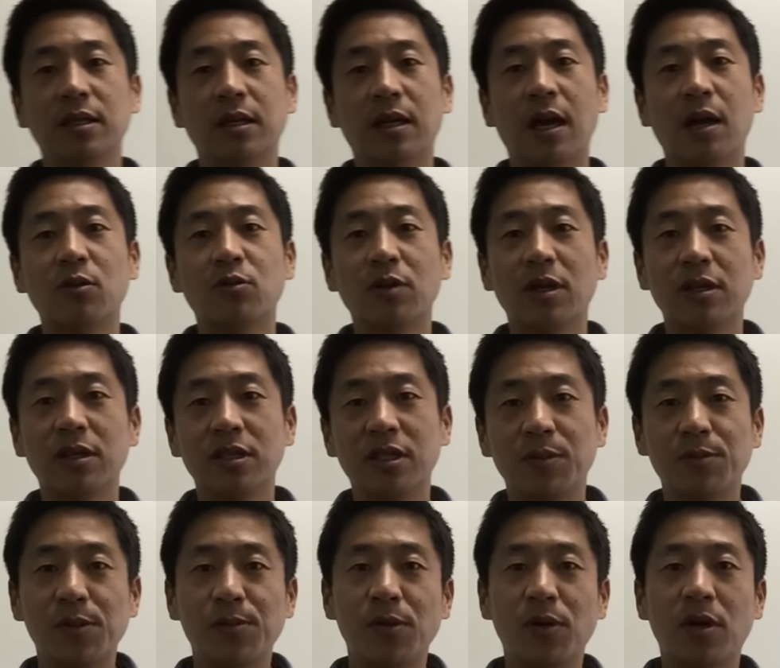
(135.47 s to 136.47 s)
한국에 있는
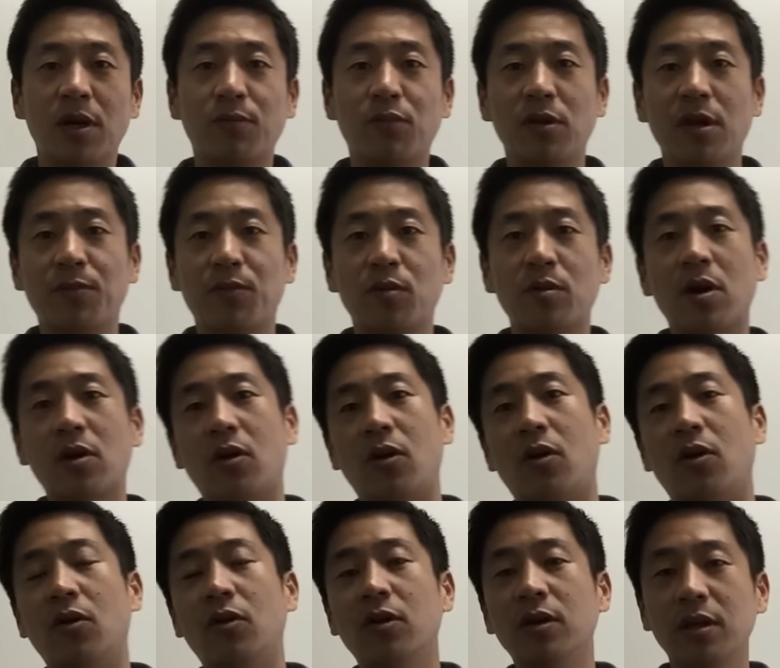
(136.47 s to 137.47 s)
11번가 플랫폼과
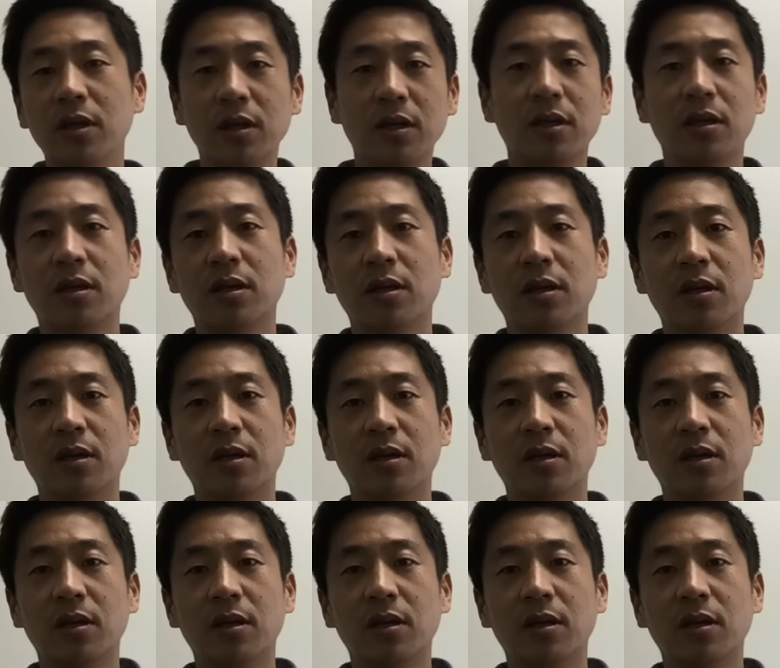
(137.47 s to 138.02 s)
거의